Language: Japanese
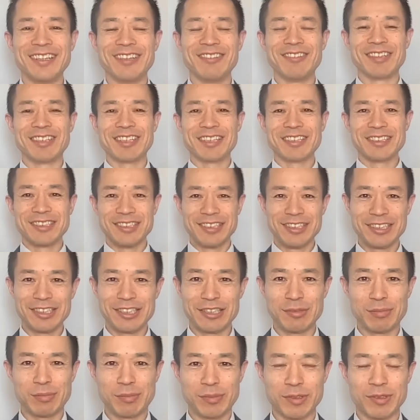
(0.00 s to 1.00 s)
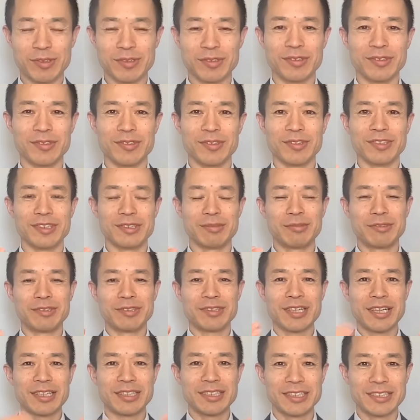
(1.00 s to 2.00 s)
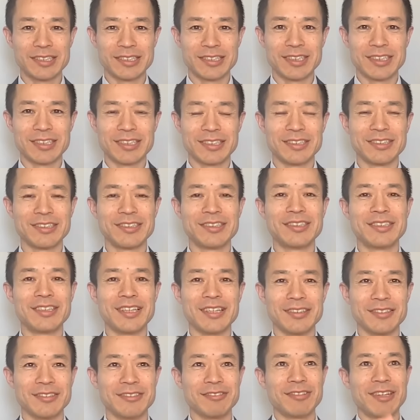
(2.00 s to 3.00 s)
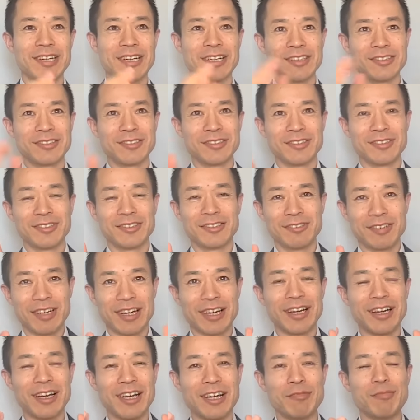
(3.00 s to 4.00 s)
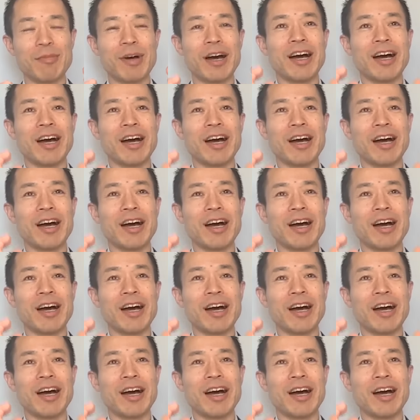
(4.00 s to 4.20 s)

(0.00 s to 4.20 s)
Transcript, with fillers: で、私自身も、この自分を大切にするっていうワードは、